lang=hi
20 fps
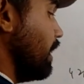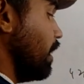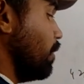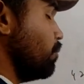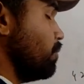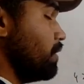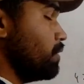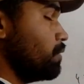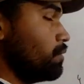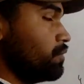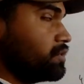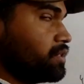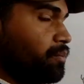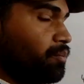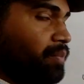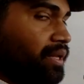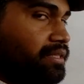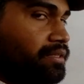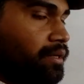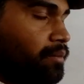हम बिल्कुल
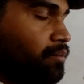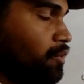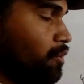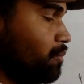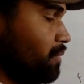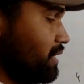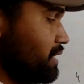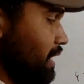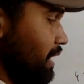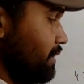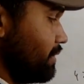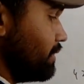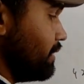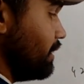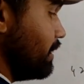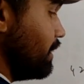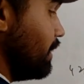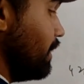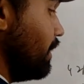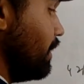सिंपल शब्दों में
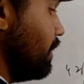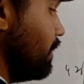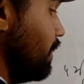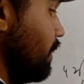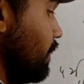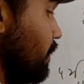जानते हैं